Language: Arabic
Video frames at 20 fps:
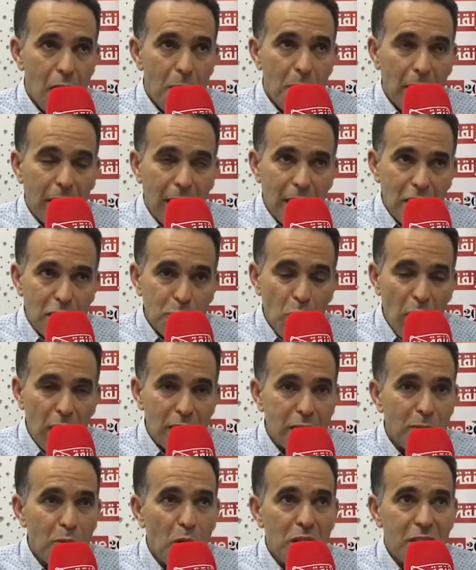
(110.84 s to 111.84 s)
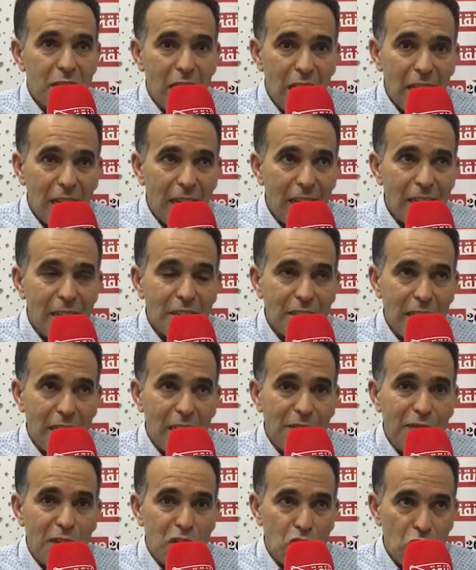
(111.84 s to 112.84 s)
ما كاينش محاسبه وحتى الا كاينه
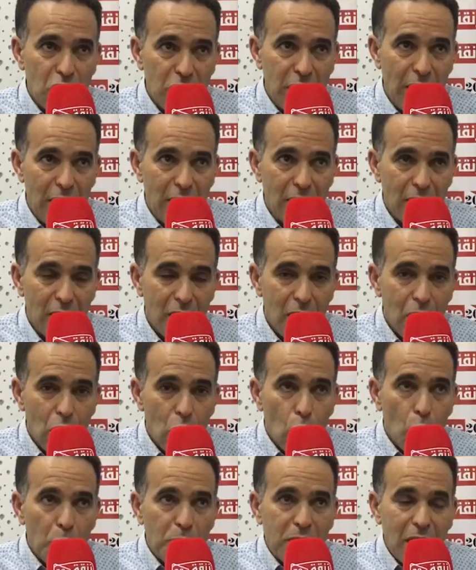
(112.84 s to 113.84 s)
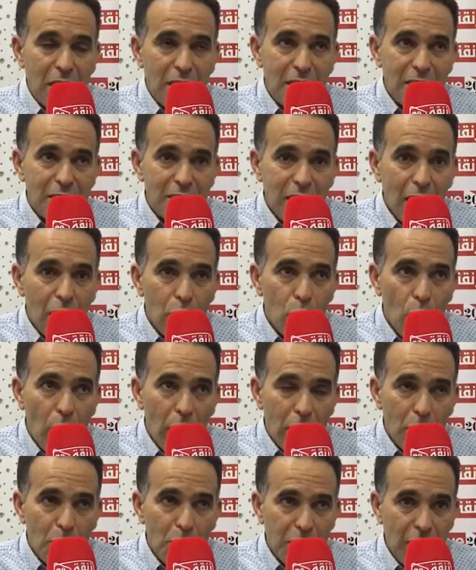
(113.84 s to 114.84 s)
ضعيفه جدا وبالتالي تيستغلوا
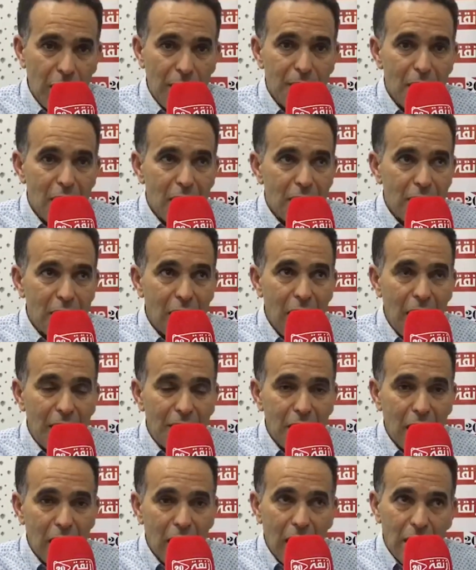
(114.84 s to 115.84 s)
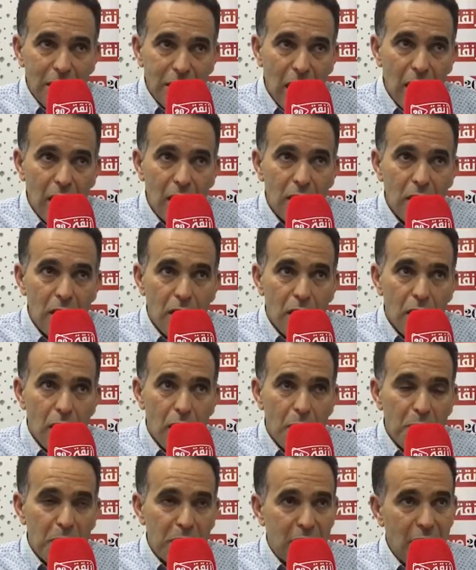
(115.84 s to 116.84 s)
هذا الوضع ديال ان القضاء
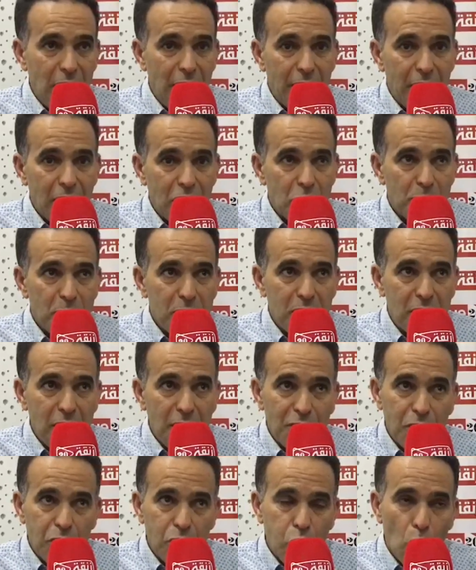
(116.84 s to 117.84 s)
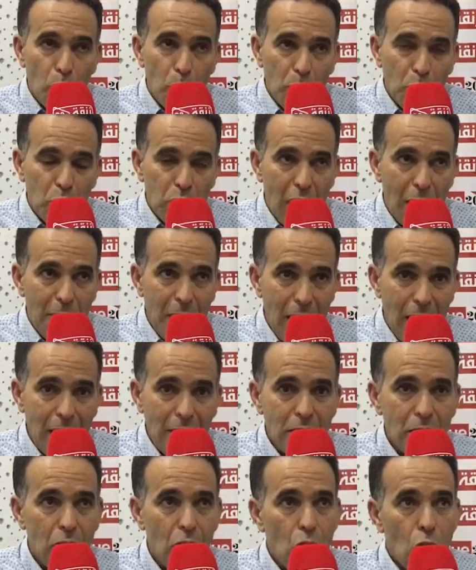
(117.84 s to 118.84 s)
آه ما تيحركش بزاف ضدهم
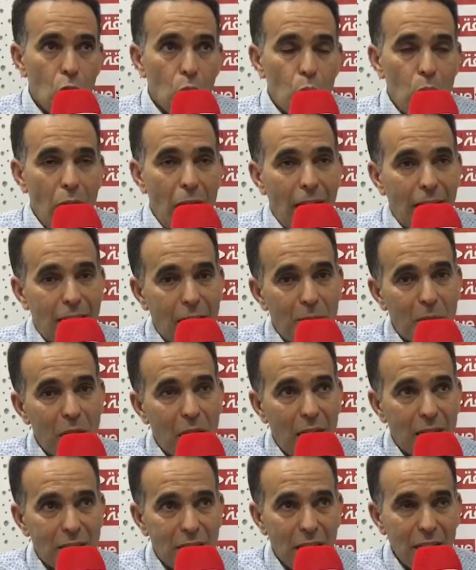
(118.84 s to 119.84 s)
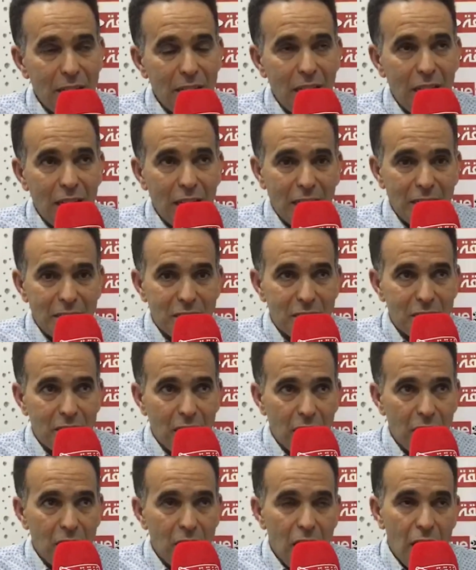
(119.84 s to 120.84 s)
المتابعات والاحكام القضائيه اللي
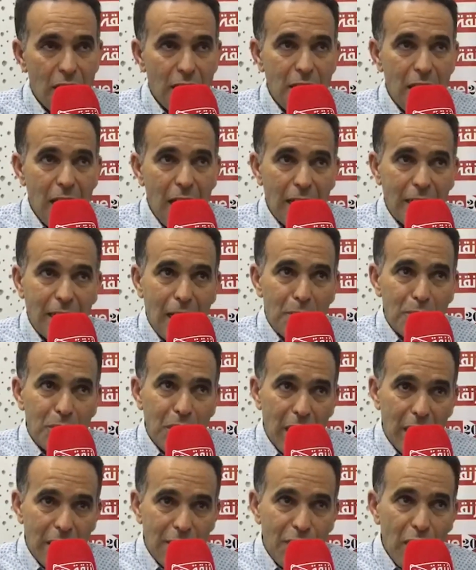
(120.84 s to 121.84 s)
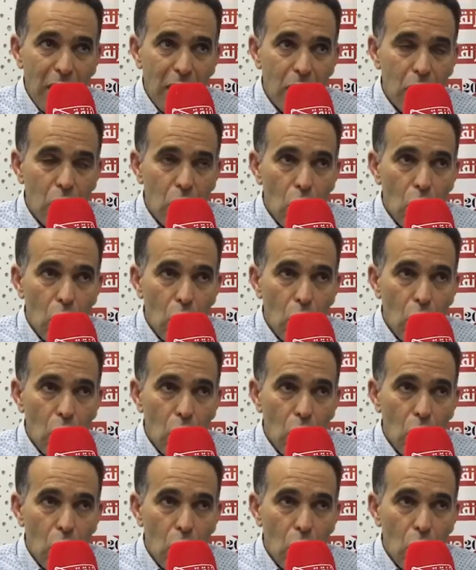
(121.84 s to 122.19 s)
كتصدر هي احكام ضعيفه